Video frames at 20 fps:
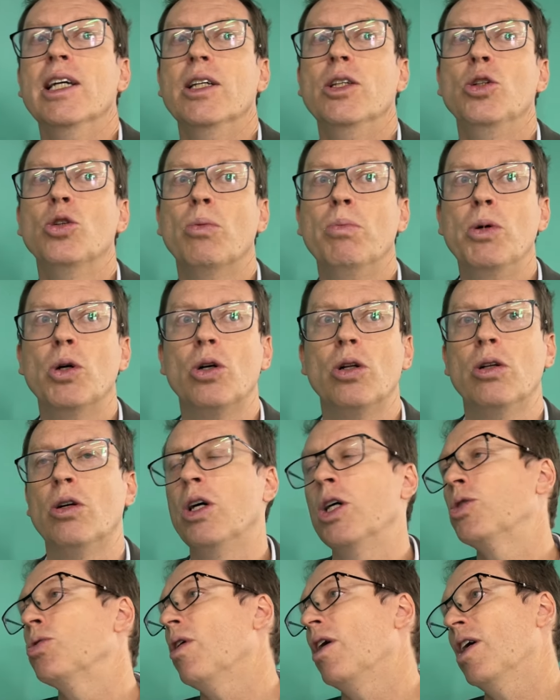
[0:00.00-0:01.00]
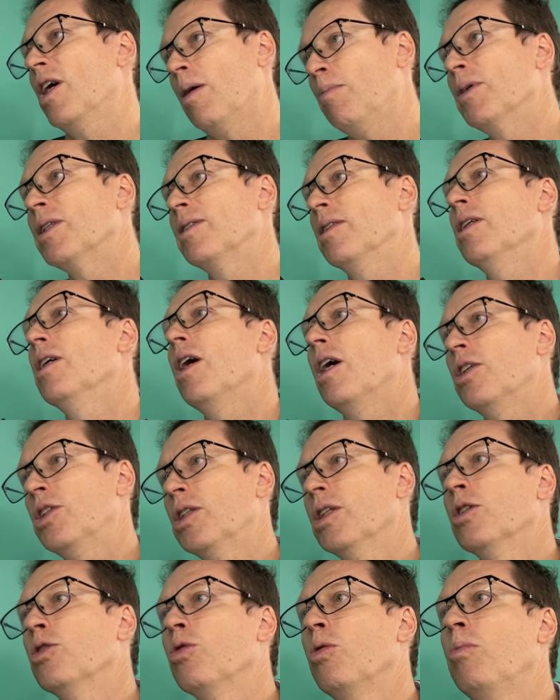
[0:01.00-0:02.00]
e o biológico acaba se
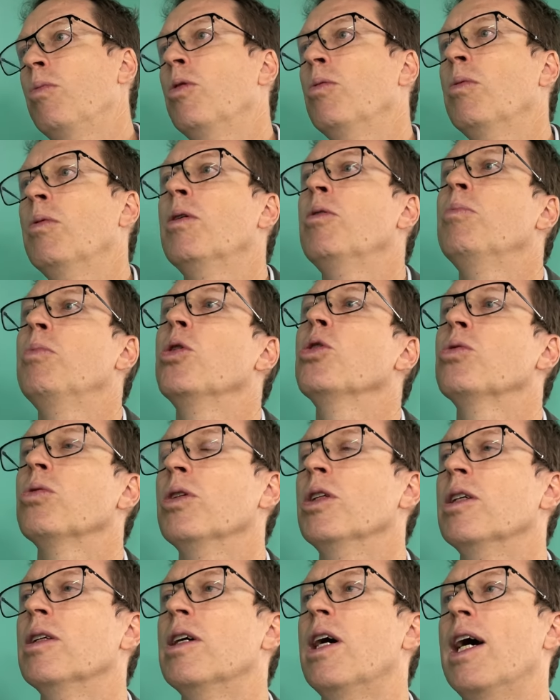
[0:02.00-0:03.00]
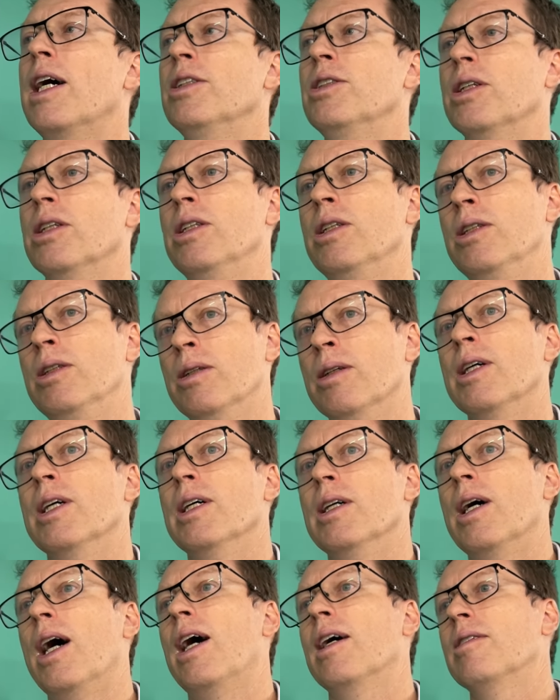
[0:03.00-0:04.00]
encaixando como uma oportunidade aí
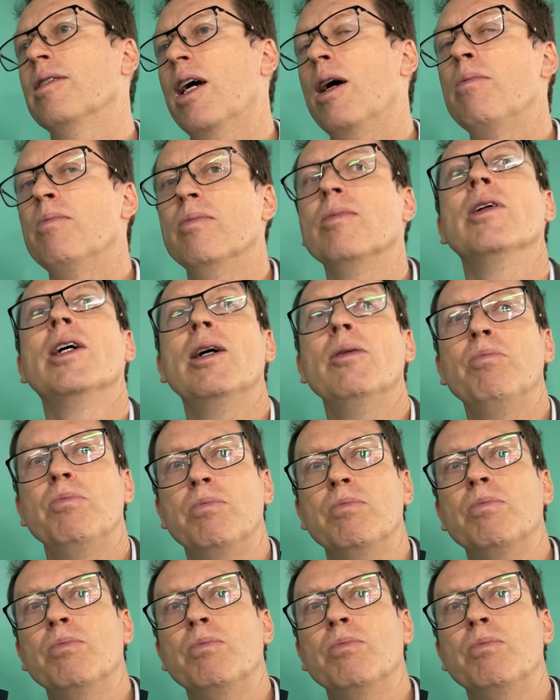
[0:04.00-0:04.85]
até né,